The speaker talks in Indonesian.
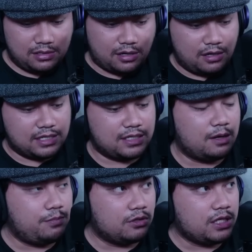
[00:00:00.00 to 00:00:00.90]
Kalau nggak salah
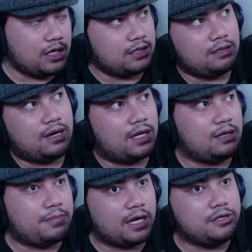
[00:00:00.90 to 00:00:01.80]
plot ini nanti bakal
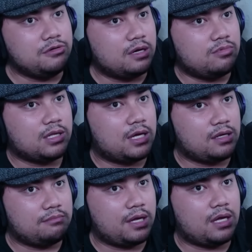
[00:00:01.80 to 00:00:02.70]
dipakai juga buat
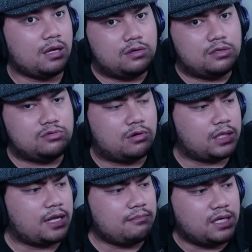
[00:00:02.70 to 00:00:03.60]
anime
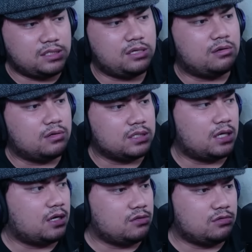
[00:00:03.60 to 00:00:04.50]
Sword and Magic kalau nggak
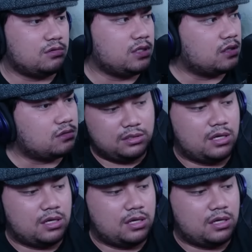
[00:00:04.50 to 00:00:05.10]
salah judulnya tuh.